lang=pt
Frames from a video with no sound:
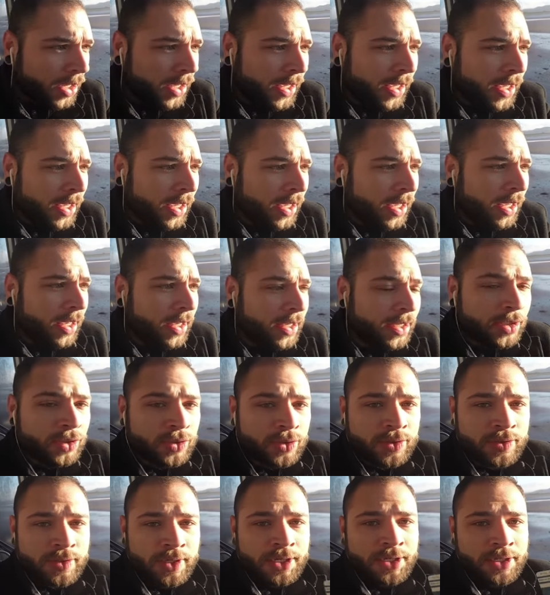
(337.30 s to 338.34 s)
É,
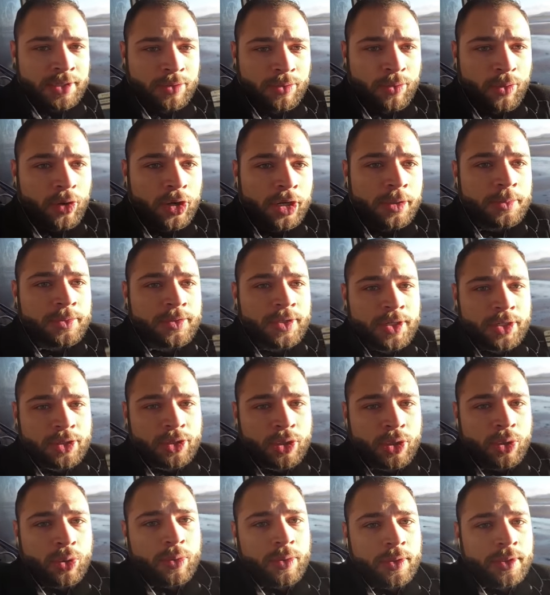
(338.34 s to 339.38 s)
isso seja no ônibus, seja
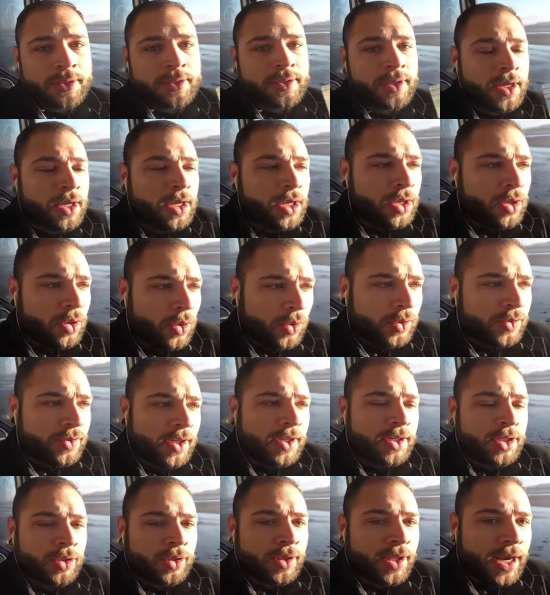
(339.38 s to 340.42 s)
no Luas ou
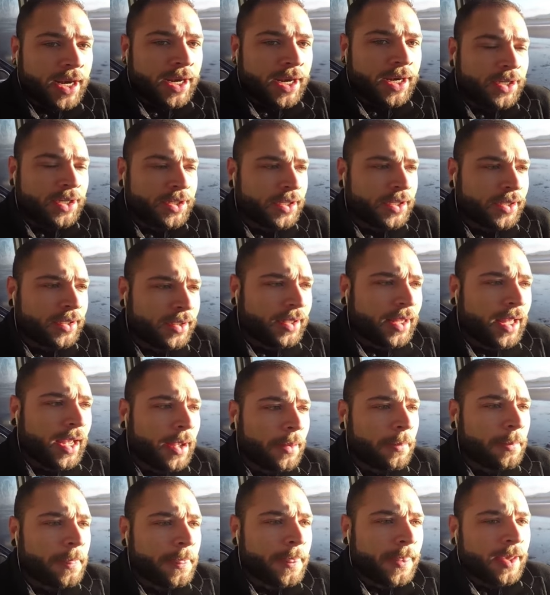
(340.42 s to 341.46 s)
seja no Dart, tá?
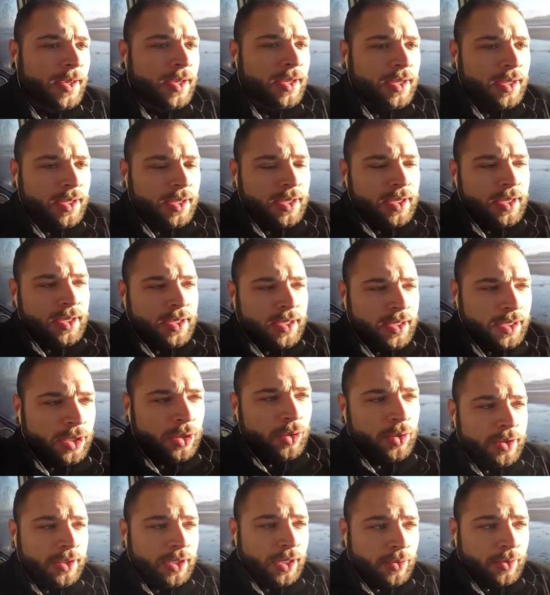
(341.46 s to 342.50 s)
E
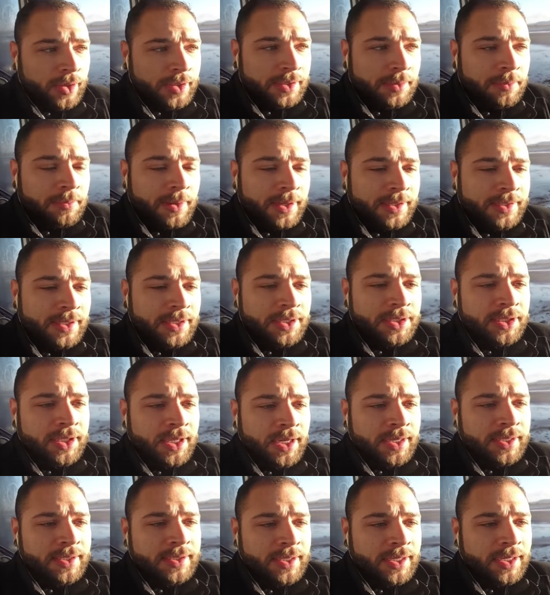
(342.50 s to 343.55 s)
outra coisa bastante
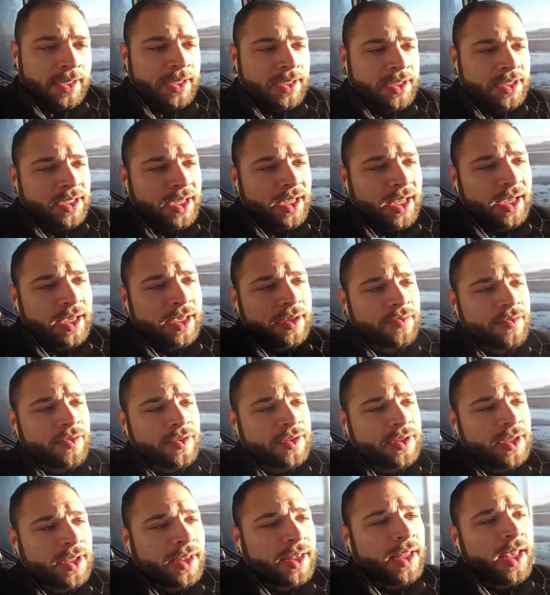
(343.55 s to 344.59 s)
interessante é que
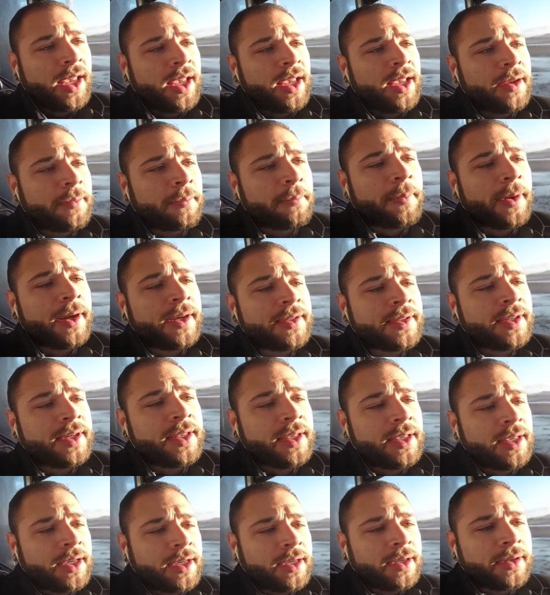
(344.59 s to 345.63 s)
você tem
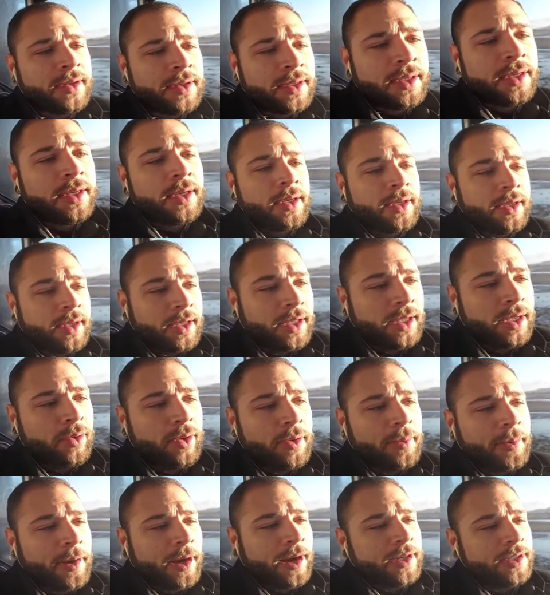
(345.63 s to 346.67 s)
parceria, que é o
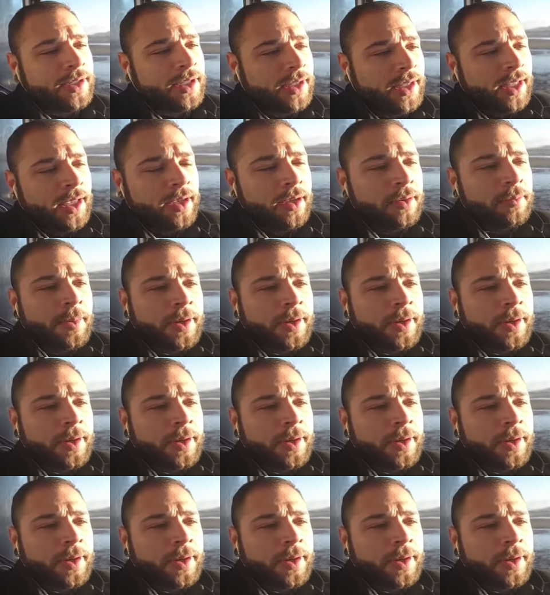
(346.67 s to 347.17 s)
Lipcard, ele tem